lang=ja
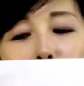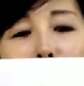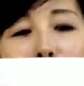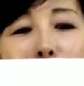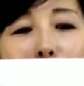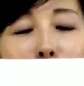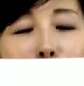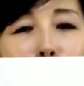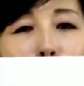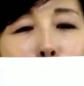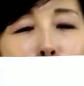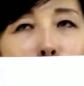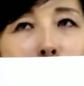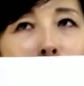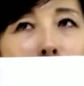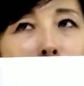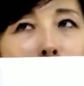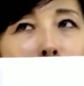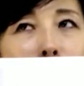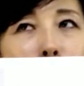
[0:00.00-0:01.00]
あの
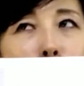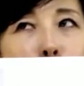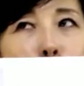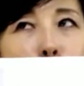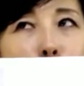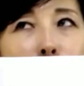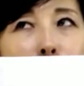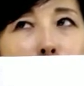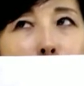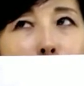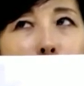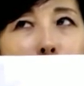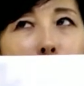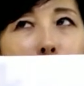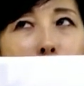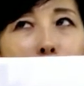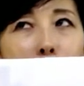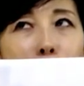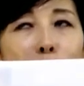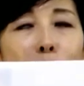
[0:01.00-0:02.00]
まあ宇宙って
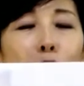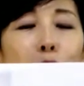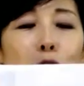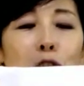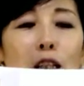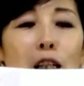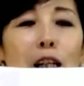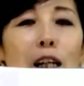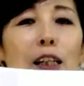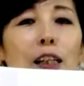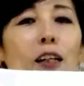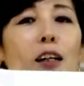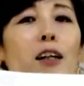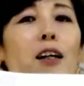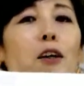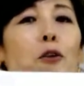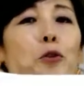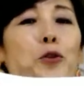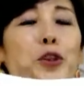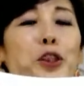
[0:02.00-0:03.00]
未知の世界だか
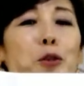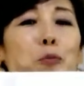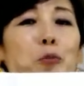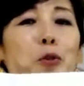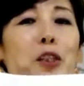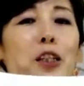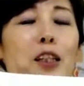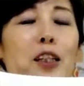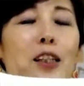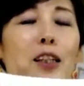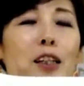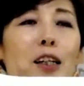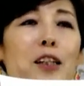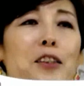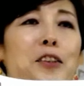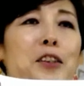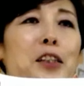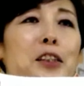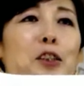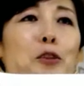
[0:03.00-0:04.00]
らこう神秘的な
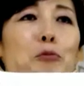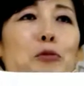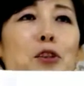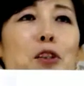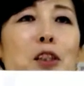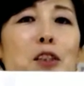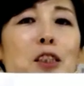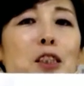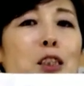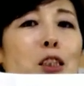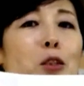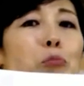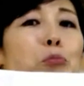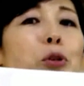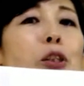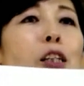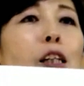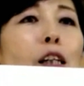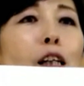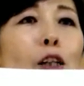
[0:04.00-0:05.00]
感じがしますから、神
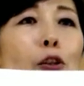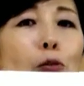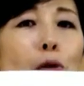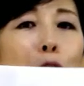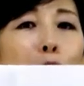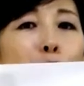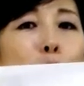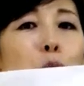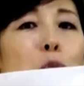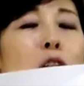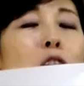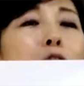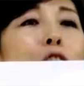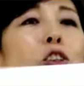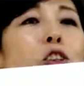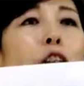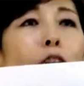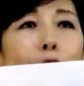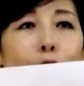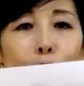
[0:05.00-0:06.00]
秘的とか
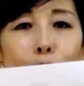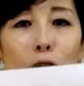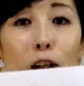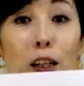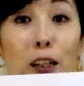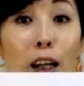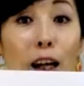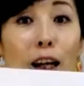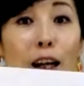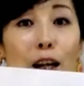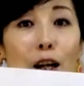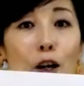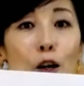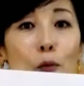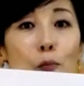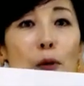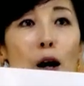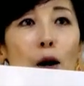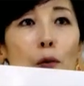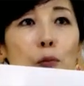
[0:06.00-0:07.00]
スピリチュアルとかね、
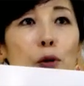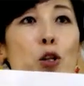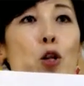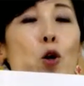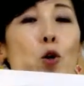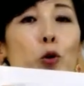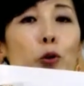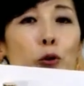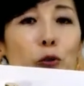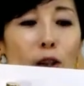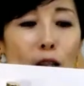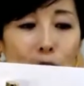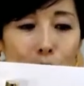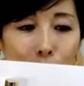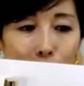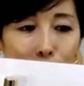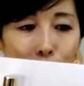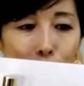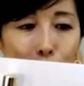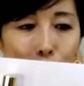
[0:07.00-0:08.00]
うん、まあ魅力
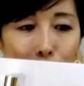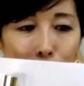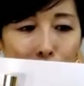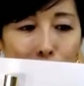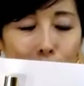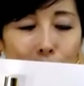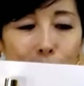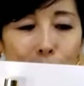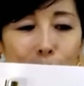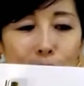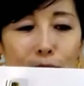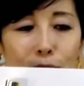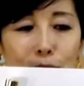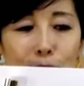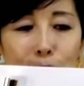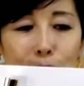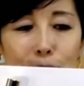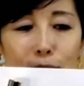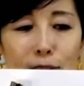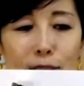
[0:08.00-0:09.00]
的とか、うん、